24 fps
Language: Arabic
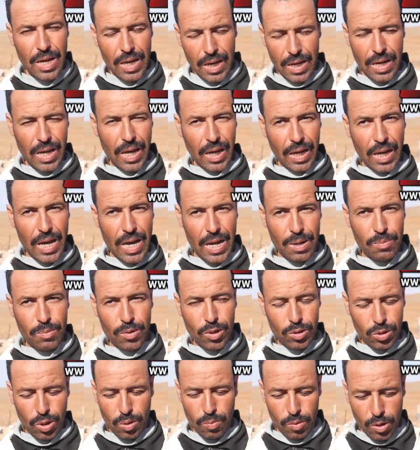الله قالب
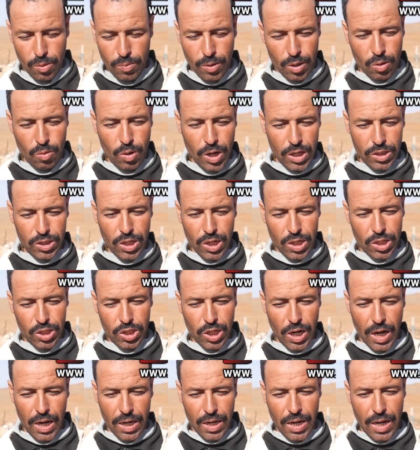نطلبوا من الوزير ان
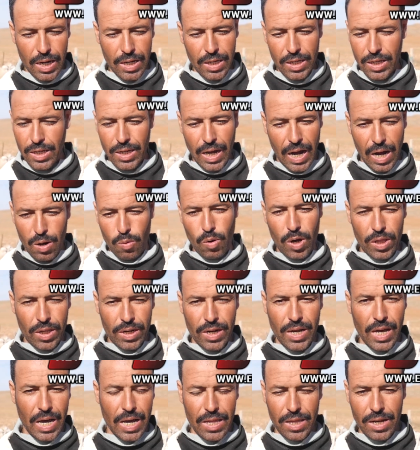شاء الله يعوض
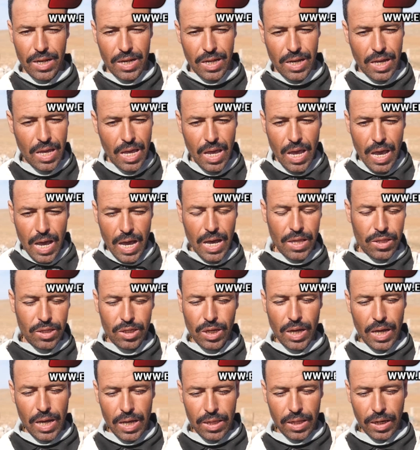لنا هذا
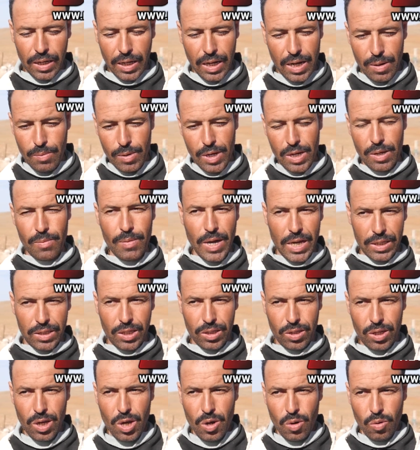هذا هذا القلم اللي
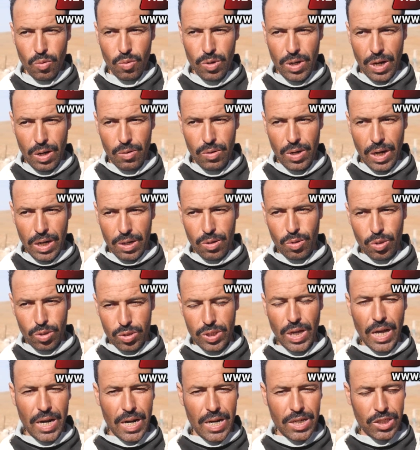ماتت ويعلو
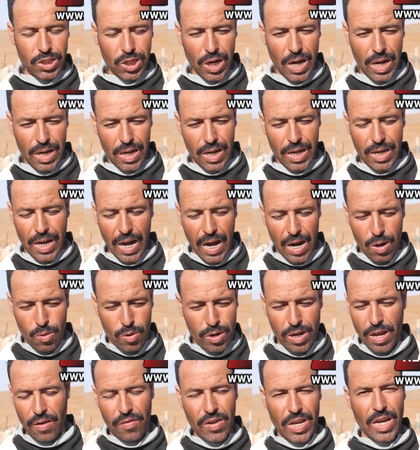خساره ان شاء الله
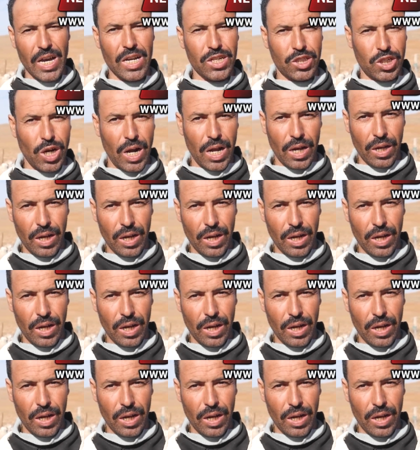يعاوننا فيها ان شاء